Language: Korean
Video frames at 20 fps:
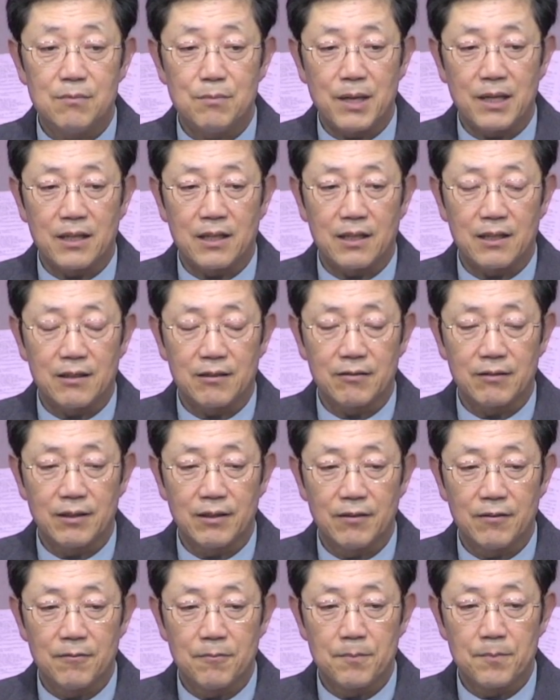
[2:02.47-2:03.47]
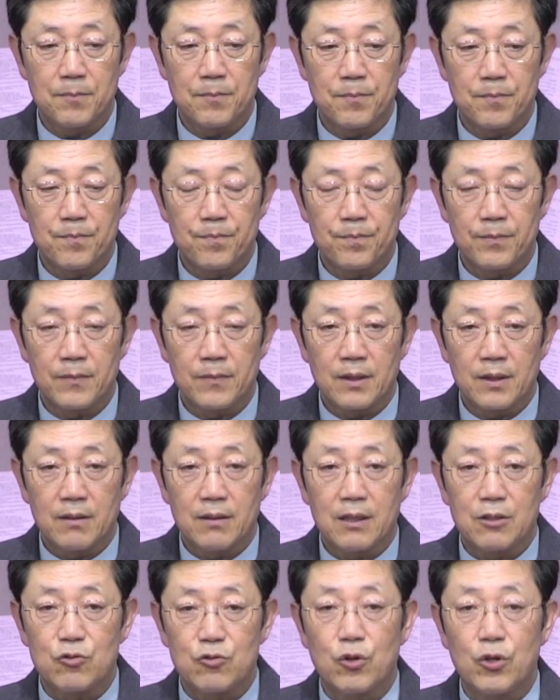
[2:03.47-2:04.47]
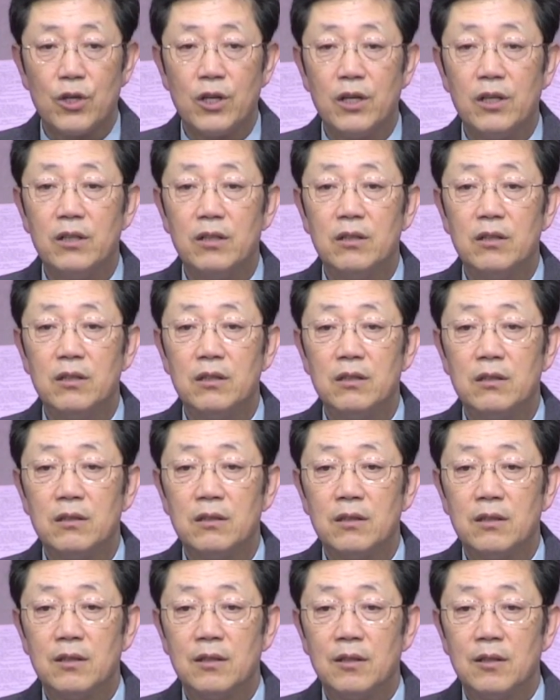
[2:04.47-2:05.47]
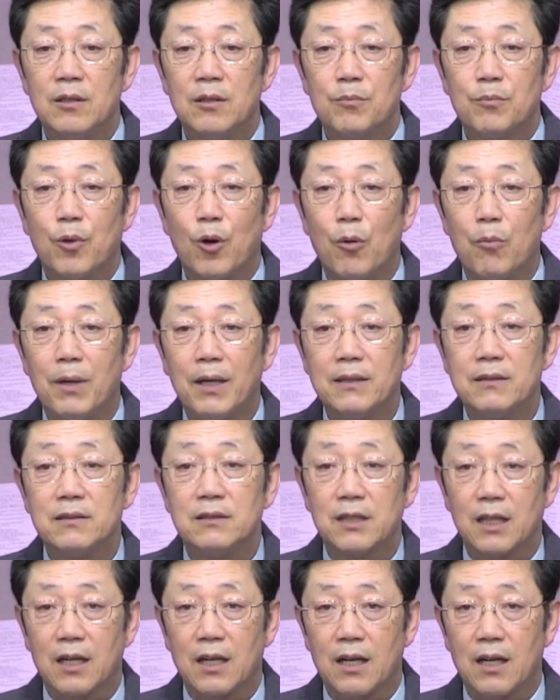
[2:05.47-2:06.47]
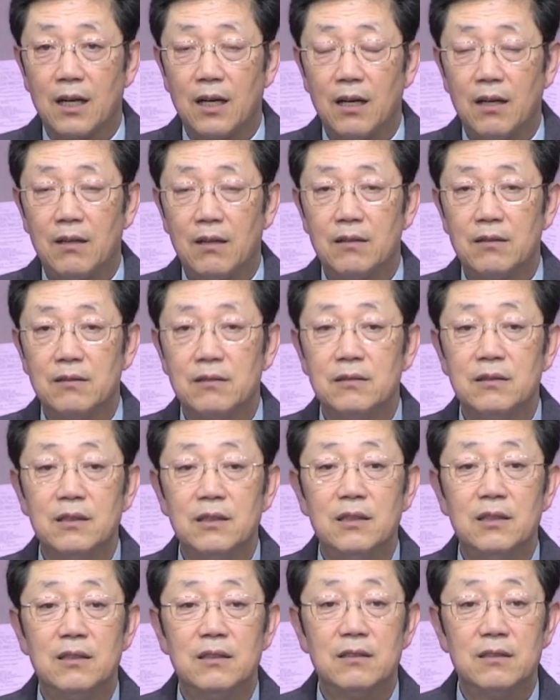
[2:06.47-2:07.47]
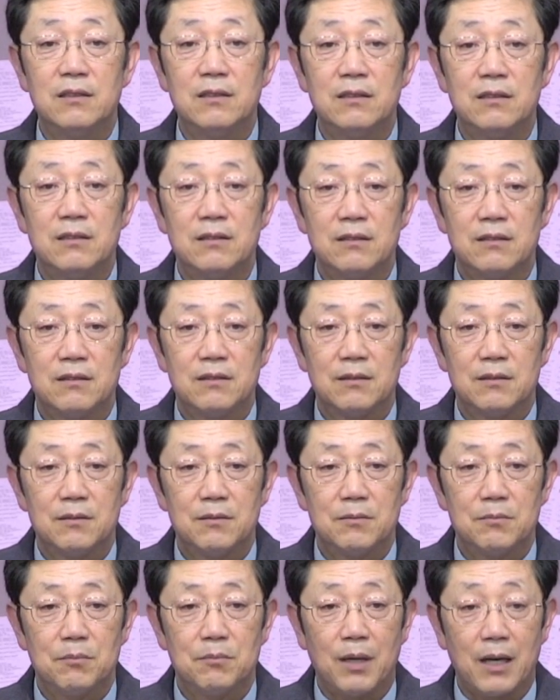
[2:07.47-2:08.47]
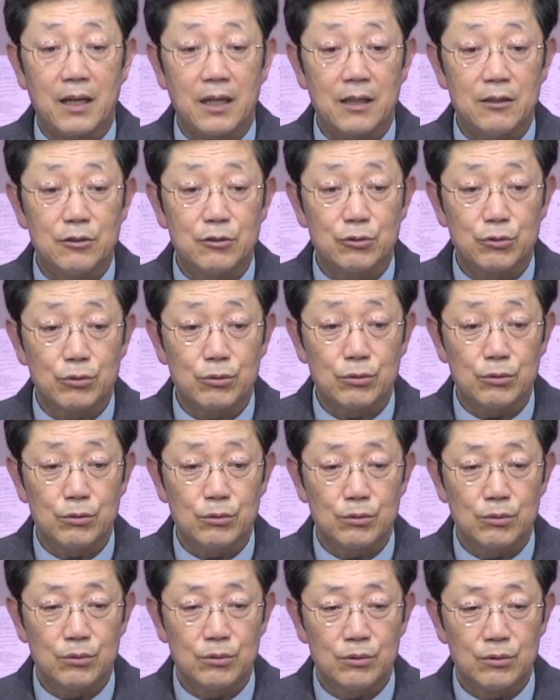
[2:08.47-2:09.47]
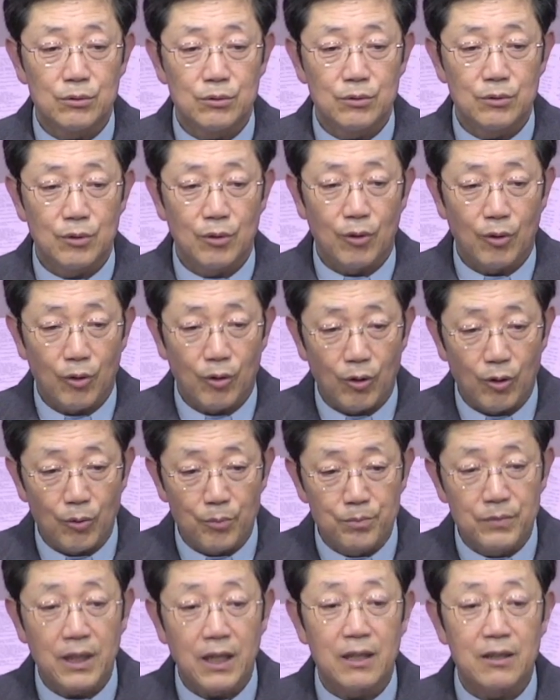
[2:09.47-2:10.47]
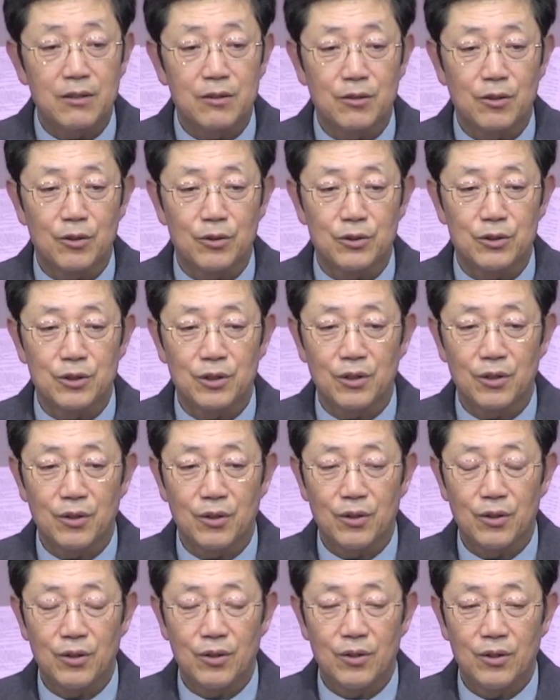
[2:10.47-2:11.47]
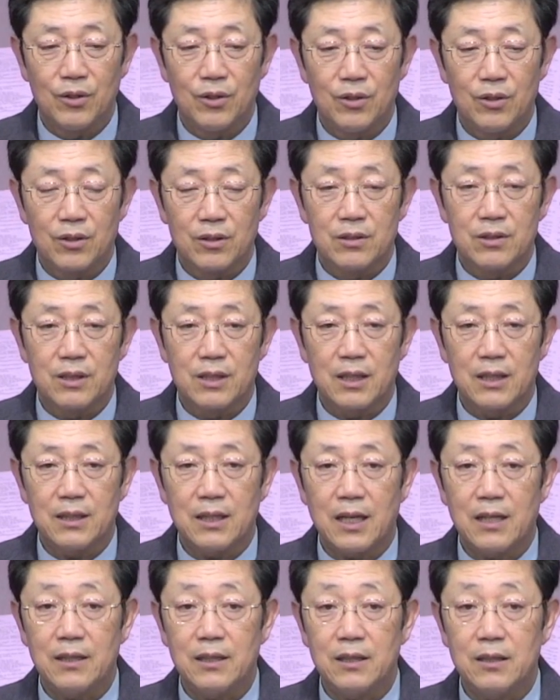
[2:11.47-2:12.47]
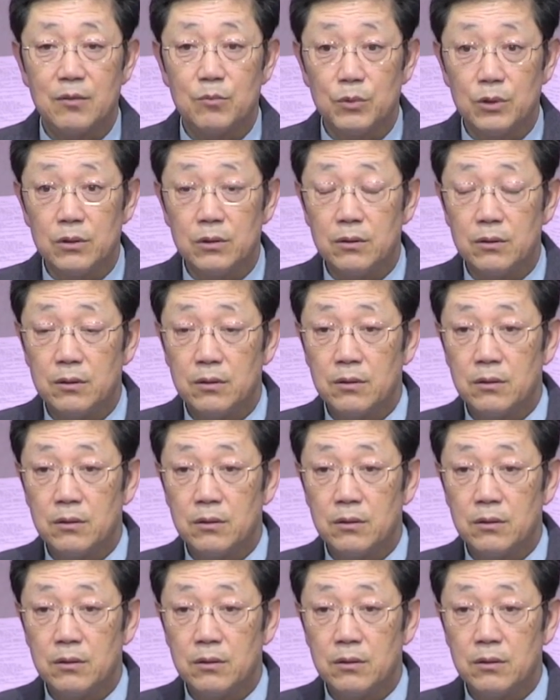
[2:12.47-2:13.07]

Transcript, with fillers: 말하는 거예요. 그러니까 죄를 범한 자가 의를 말할 수 없다는 거죠. 그러니까 하나님은